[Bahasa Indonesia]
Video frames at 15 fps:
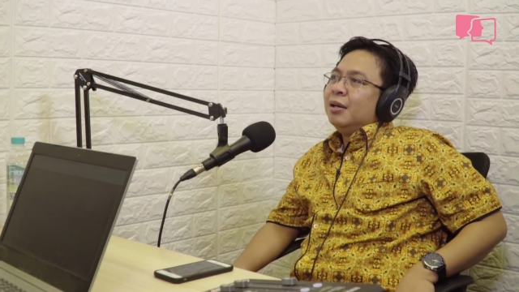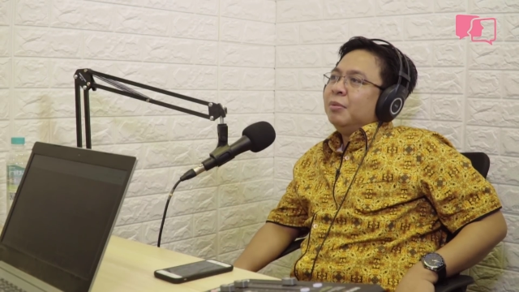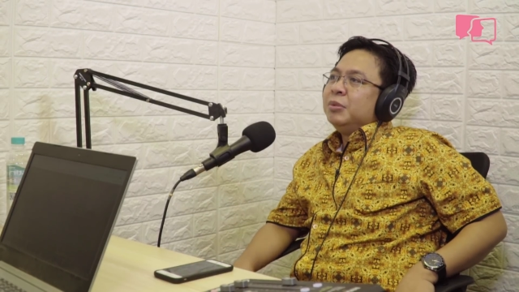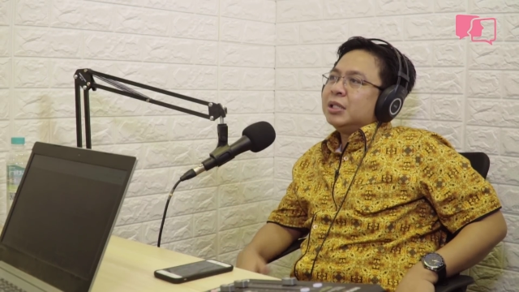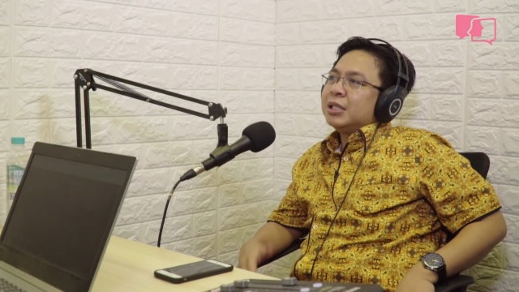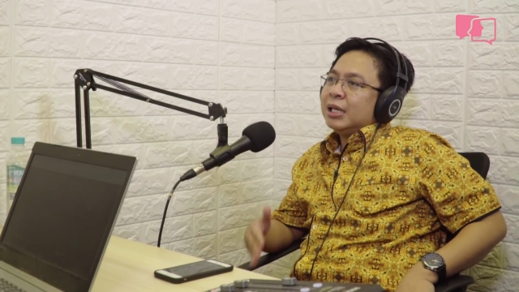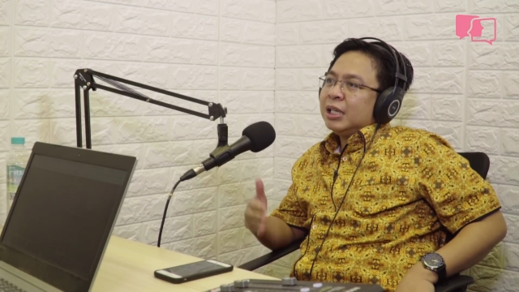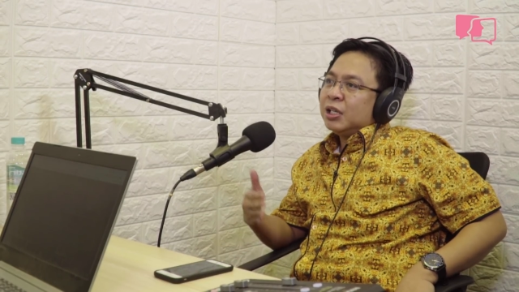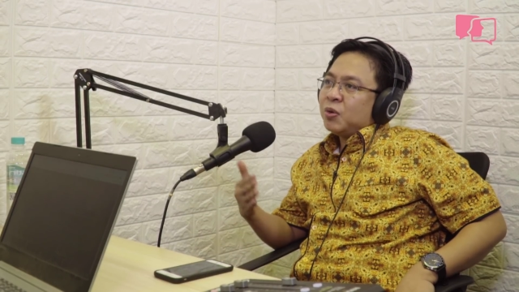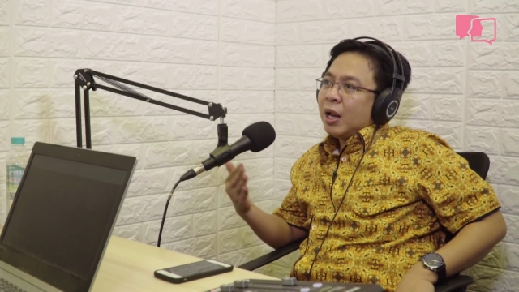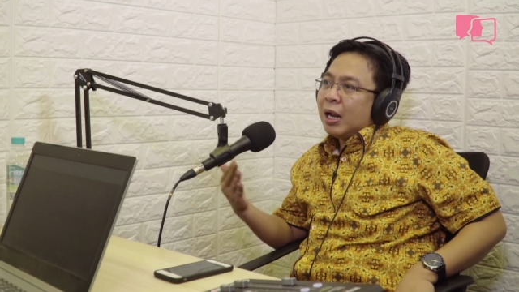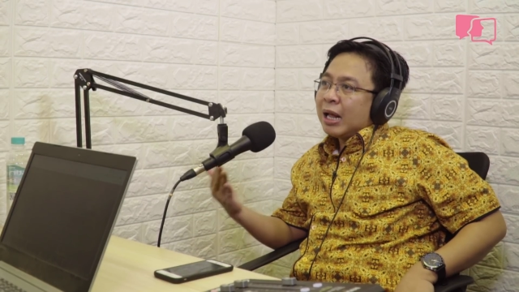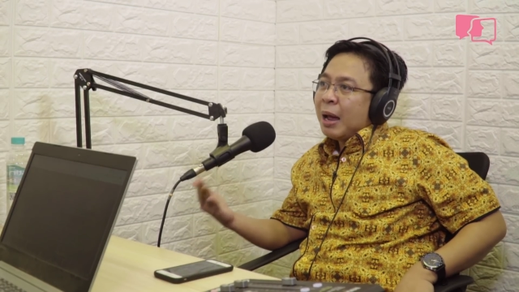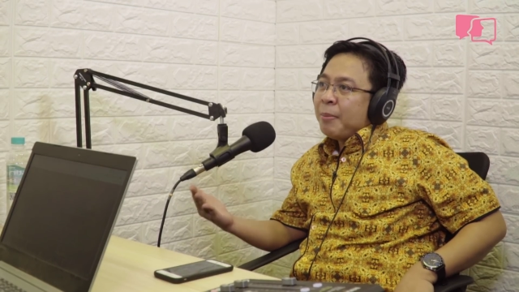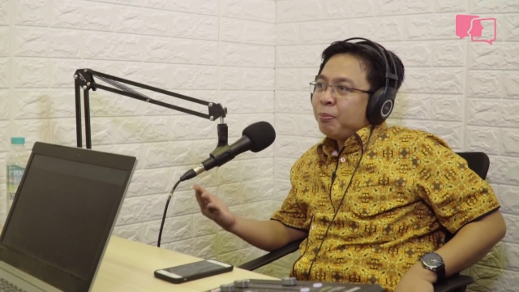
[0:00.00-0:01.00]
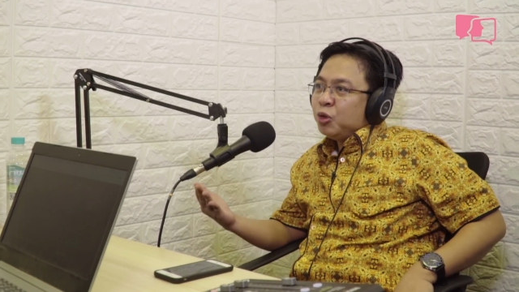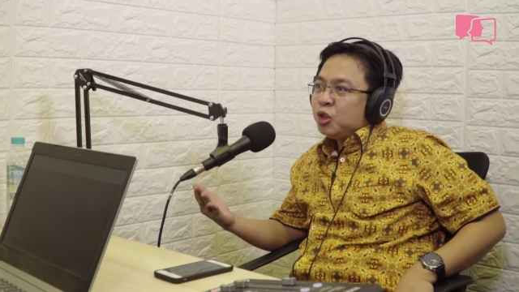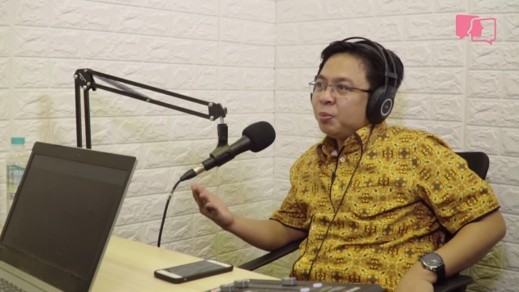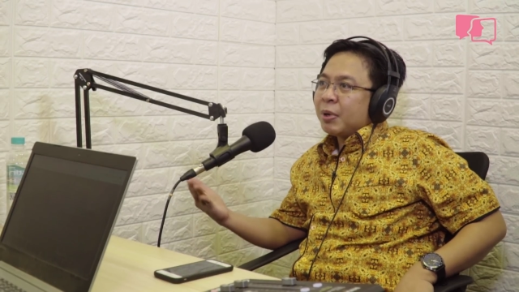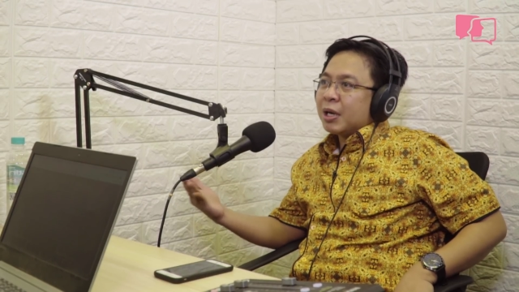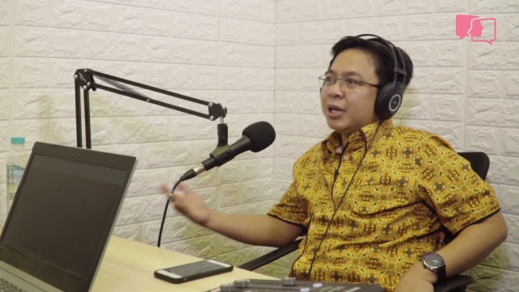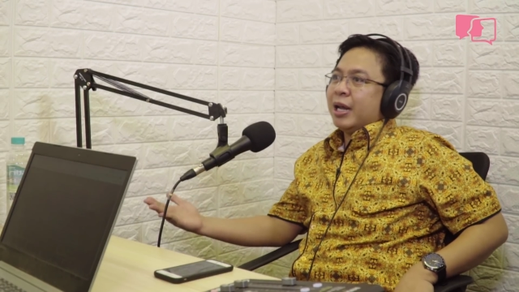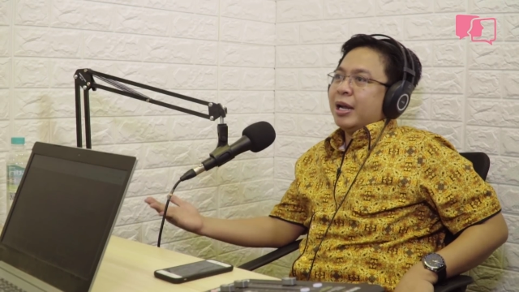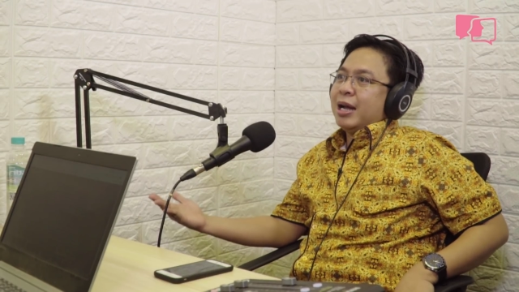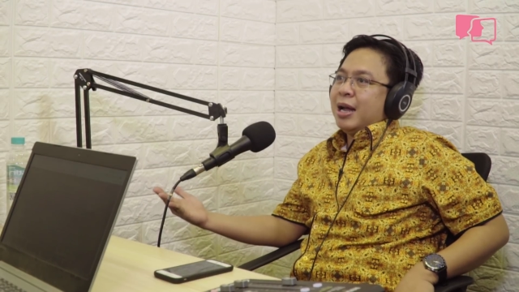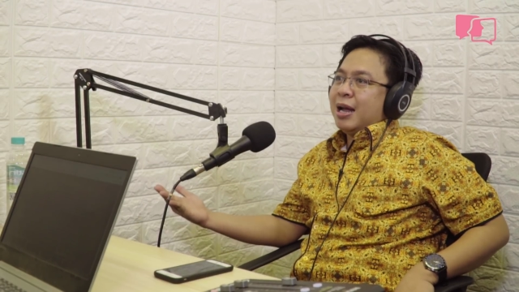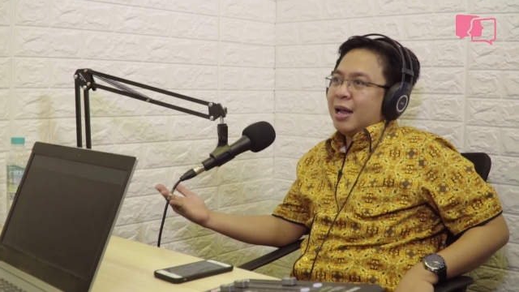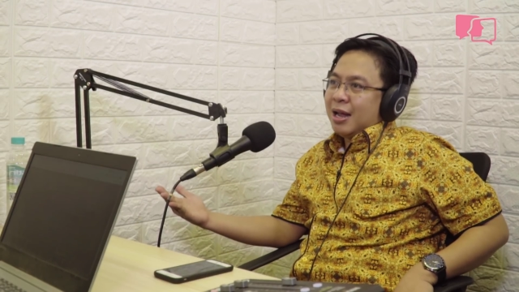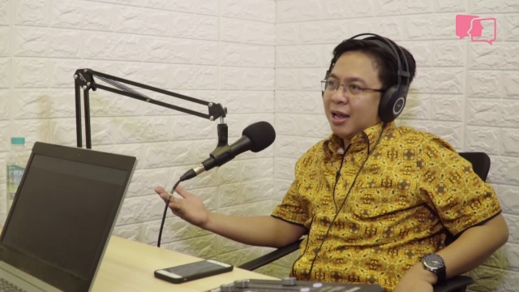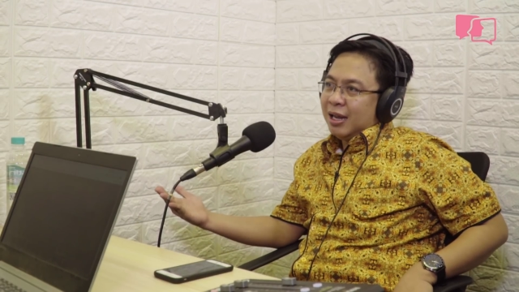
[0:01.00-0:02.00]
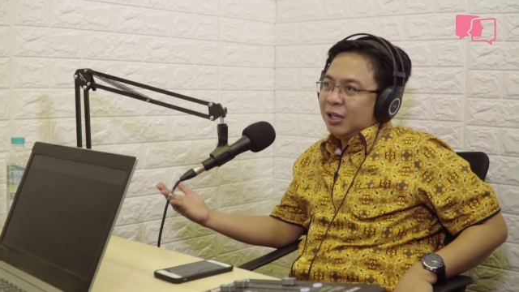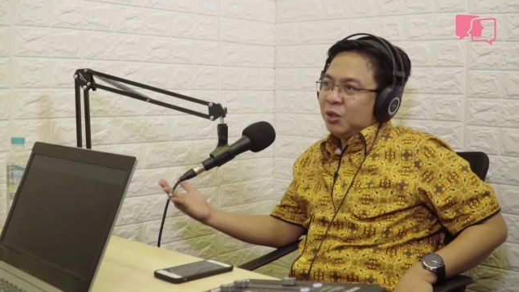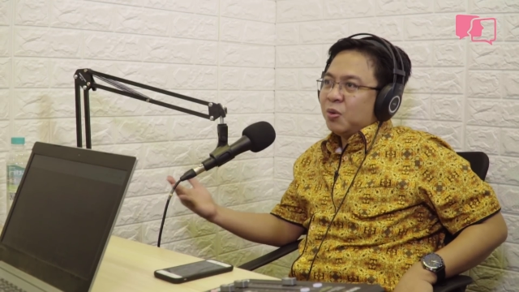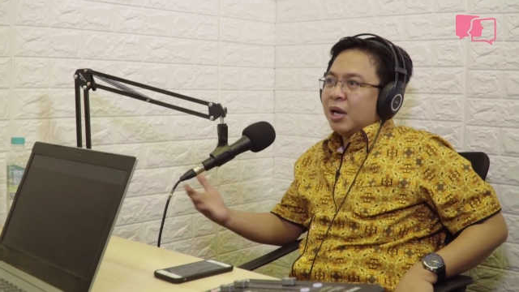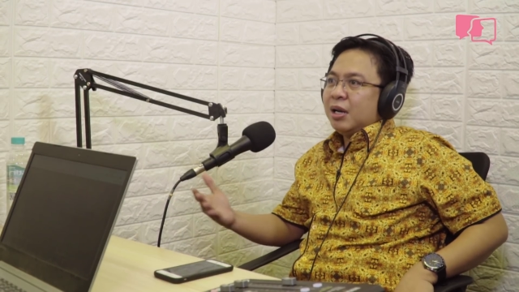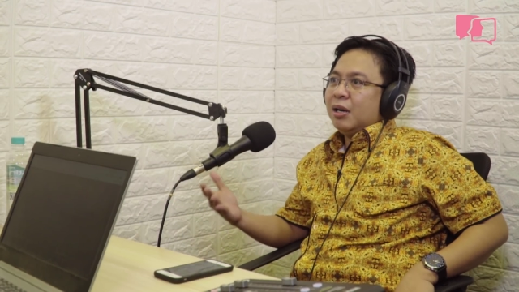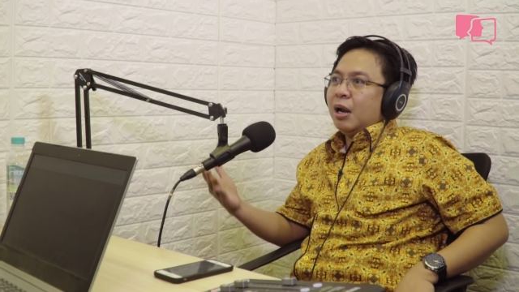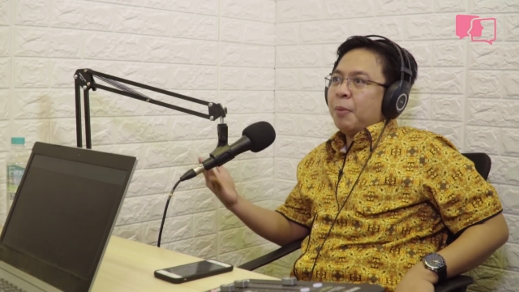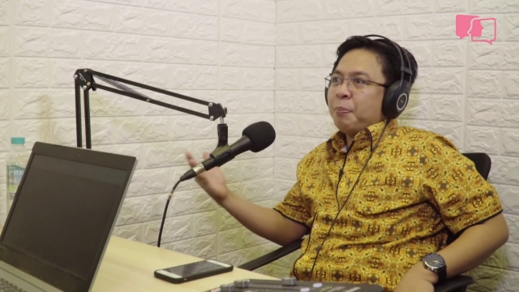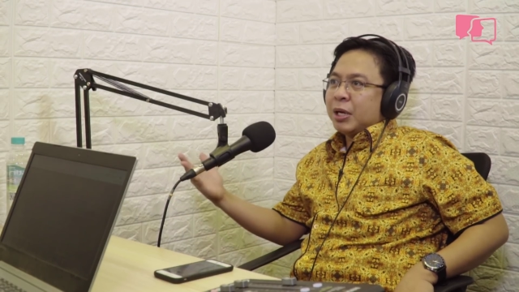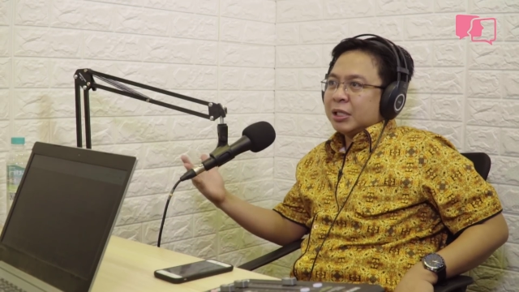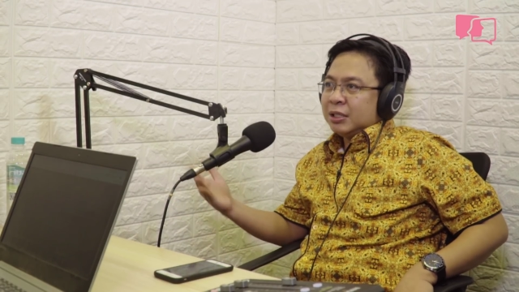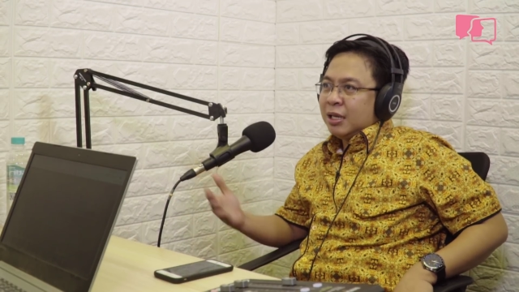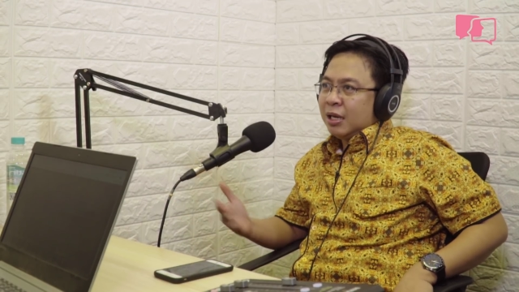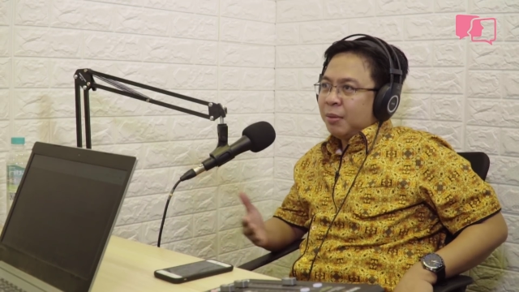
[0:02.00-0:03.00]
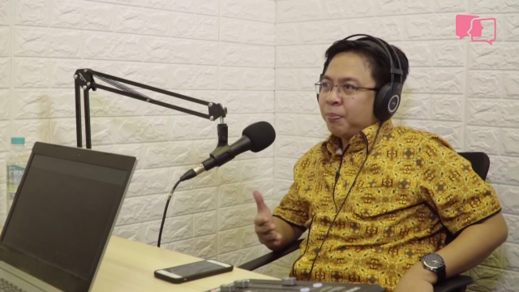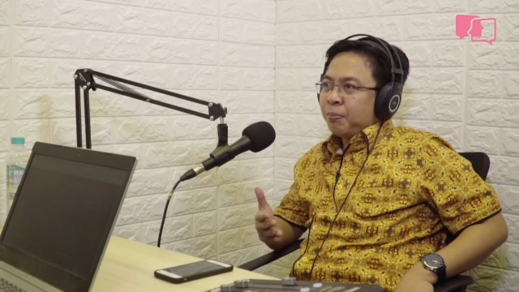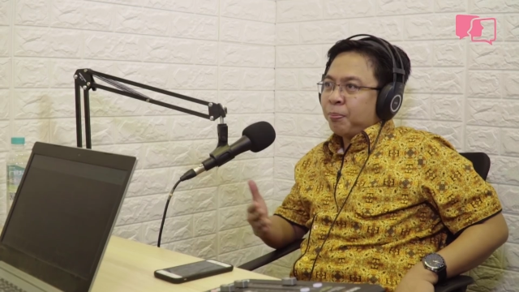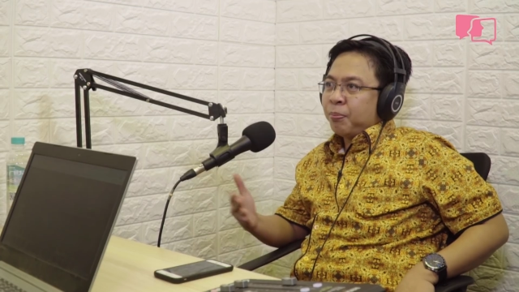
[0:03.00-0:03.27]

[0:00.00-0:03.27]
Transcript: Misalnya soal kampus merdeka, itu kan lepas dari